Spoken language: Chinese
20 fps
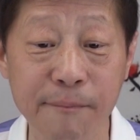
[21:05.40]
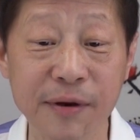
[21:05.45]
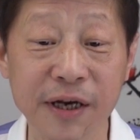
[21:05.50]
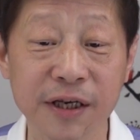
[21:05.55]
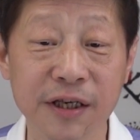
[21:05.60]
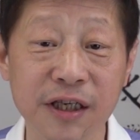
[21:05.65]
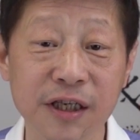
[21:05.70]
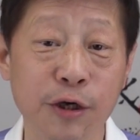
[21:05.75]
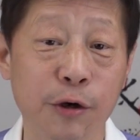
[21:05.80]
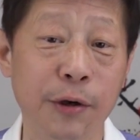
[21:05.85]

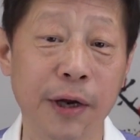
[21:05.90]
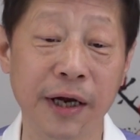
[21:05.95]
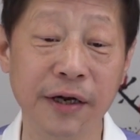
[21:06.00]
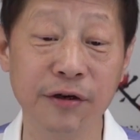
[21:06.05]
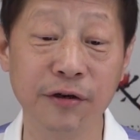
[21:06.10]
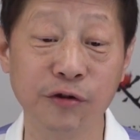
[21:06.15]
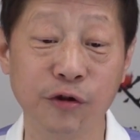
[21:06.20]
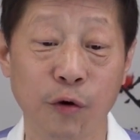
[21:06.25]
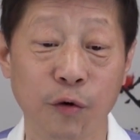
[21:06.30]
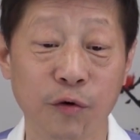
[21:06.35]
病医学研
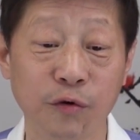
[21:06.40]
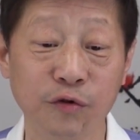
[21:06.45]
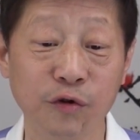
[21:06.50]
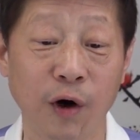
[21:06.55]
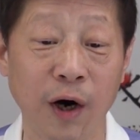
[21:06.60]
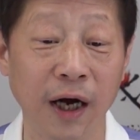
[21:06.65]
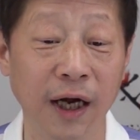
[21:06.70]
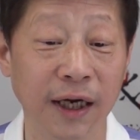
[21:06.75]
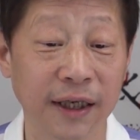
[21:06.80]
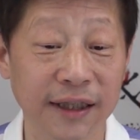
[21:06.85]
究所工
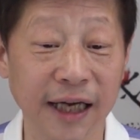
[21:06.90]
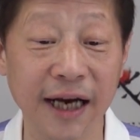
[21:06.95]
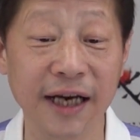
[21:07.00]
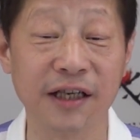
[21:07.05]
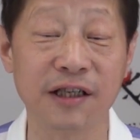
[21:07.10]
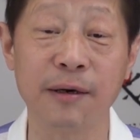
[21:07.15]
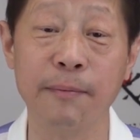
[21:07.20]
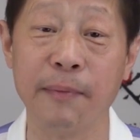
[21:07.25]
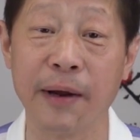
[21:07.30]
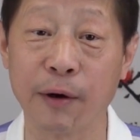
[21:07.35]
作，他
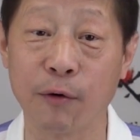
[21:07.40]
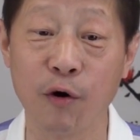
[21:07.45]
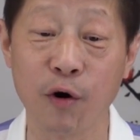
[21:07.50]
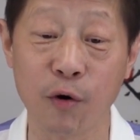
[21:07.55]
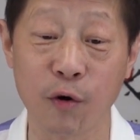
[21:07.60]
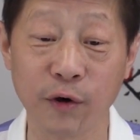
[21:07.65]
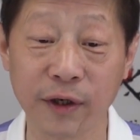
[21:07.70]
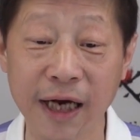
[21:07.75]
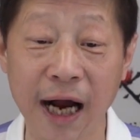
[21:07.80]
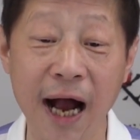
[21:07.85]
也是美国
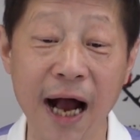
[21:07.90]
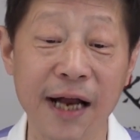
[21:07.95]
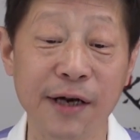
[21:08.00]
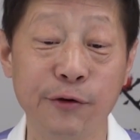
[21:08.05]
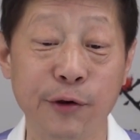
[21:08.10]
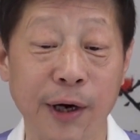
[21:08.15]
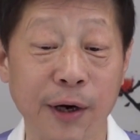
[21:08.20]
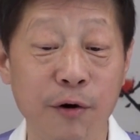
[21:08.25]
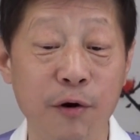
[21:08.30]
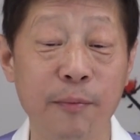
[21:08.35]
国家安
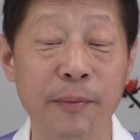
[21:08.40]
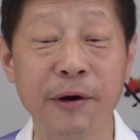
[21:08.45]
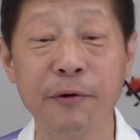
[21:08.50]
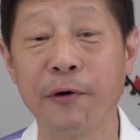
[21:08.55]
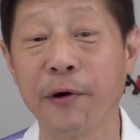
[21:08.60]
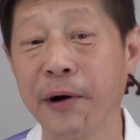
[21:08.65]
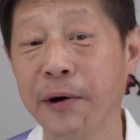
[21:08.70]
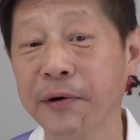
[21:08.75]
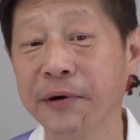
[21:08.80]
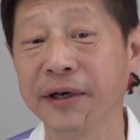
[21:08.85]
全公民
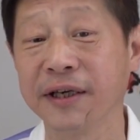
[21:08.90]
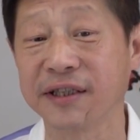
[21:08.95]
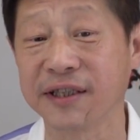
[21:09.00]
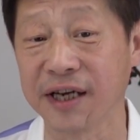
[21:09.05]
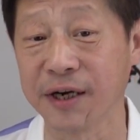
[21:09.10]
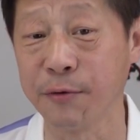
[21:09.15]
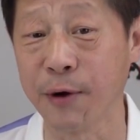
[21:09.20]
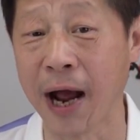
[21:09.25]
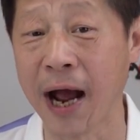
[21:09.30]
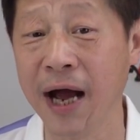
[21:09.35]
委员会的
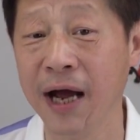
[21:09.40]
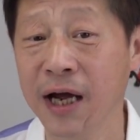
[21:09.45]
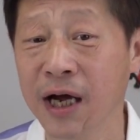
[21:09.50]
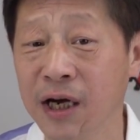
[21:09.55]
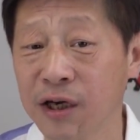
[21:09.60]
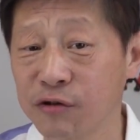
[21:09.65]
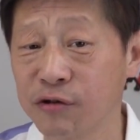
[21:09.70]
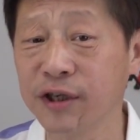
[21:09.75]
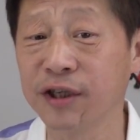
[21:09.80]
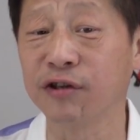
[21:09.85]
成员，
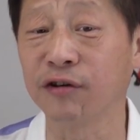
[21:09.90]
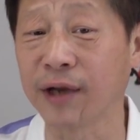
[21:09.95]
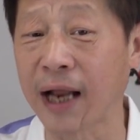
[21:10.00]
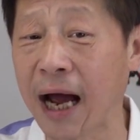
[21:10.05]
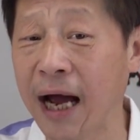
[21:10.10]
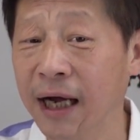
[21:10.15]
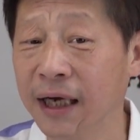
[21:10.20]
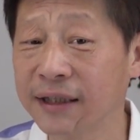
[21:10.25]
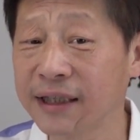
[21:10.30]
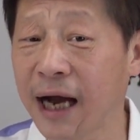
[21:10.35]
所以说呢，
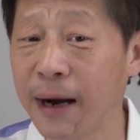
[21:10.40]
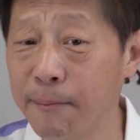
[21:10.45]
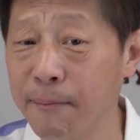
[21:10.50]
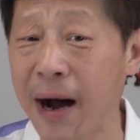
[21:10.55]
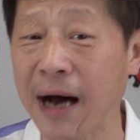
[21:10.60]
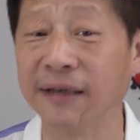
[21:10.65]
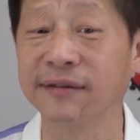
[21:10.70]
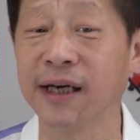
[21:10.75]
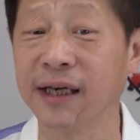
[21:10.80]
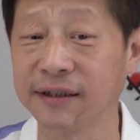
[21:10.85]
他
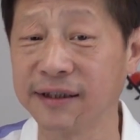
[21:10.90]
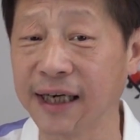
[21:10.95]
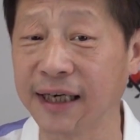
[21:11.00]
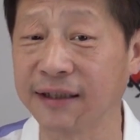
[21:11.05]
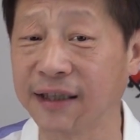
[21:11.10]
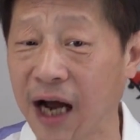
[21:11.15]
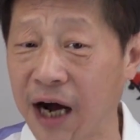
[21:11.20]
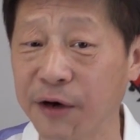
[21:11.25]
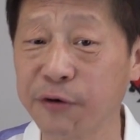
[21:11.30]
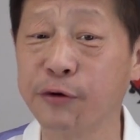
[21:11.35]
马上在
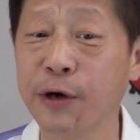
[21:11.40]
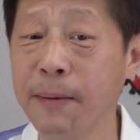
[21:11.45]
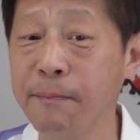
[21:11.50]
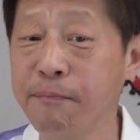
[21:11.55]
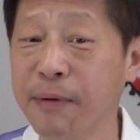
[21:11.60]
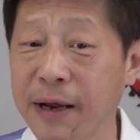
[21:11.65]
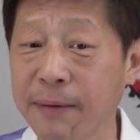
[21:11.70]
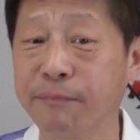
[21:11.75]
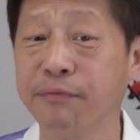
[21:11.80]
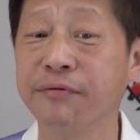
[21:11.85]
唐娟
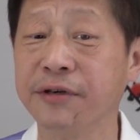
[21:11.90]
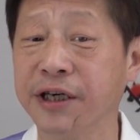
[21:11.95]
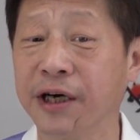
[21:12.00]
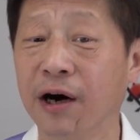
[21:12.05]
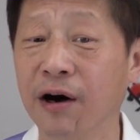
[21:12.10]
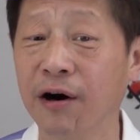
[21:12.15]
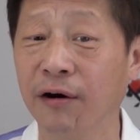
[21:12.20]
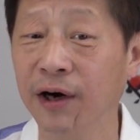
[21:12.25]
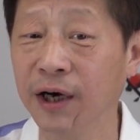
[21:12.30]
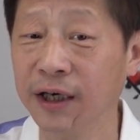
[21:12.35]
被捕以
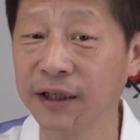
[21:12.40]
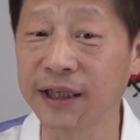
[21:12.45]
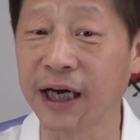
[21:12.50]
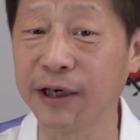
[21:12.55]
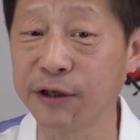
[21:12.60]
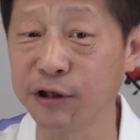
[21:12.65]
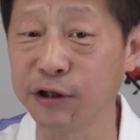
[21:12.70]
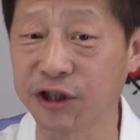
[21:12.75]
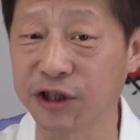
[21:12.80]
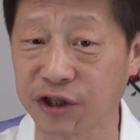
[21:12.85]
后，
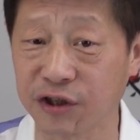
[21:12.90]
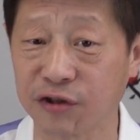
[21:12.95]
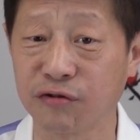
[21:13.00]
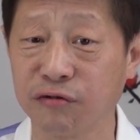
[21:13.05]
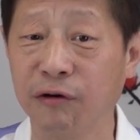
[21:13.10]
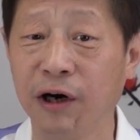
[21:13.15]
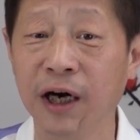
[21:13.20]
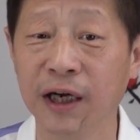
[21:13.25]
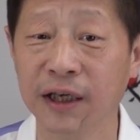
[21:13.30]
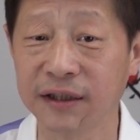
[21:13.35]
他就指
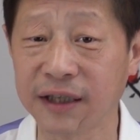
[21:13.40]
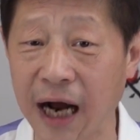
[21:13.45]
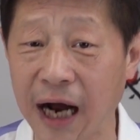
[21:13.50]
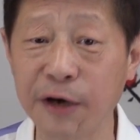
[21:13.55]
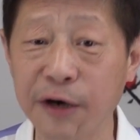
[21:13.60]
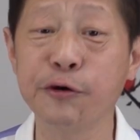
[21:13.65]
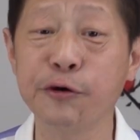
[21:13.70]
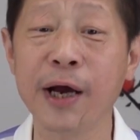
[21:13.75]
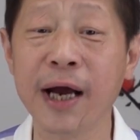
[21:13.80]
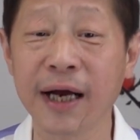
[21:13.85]
出
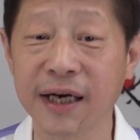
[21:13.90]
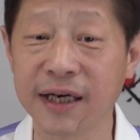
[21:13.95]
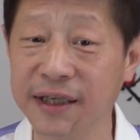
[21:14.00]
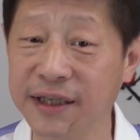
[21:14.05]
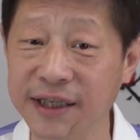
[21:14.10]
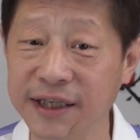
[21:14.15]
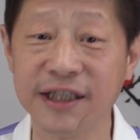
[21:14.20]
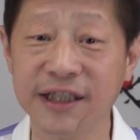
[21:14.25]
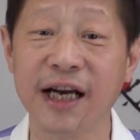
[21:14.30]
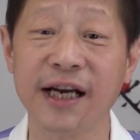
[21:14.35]
唐娟
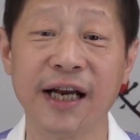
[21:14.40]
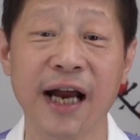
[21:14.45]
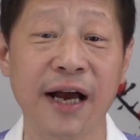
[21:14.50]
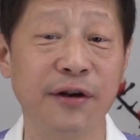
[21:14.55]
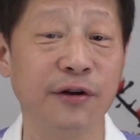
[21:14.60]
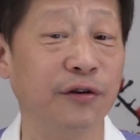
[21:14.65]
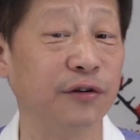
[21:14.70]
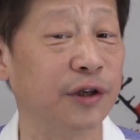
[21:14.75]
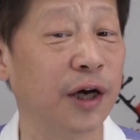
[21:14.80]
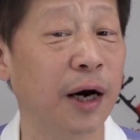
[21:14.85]
跟李健健
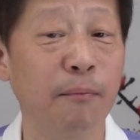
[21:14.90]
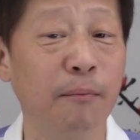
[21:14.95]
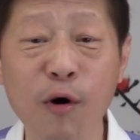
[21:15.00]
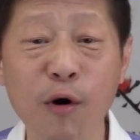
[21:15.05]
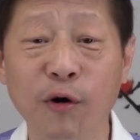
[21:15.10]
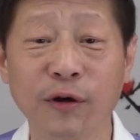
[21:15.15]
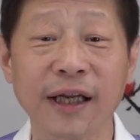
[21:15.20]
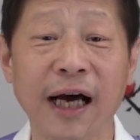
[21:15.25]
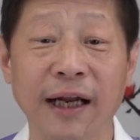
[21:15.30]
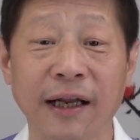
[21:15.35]
有着
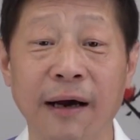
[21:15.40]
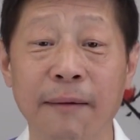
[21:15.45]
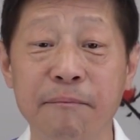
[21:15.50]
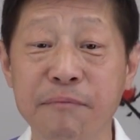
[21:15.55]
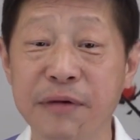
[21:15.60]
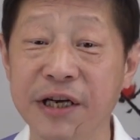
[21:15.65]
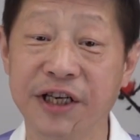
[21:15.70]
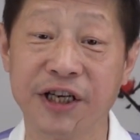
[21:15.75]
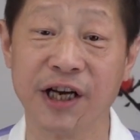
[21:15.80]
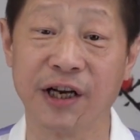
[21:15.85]
莫大的
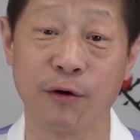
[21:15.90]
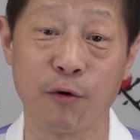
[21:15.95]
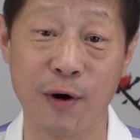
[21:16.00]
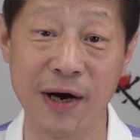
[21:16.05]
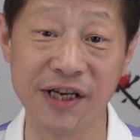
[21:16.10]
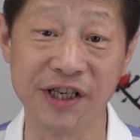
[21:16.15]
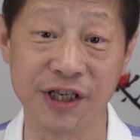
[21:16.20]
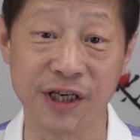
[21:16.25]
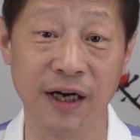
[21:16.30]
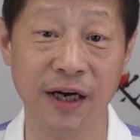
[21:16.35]
密切的
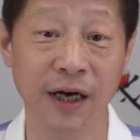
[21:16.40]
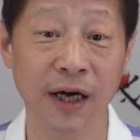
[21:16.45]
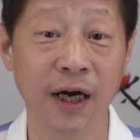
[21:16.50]
关系。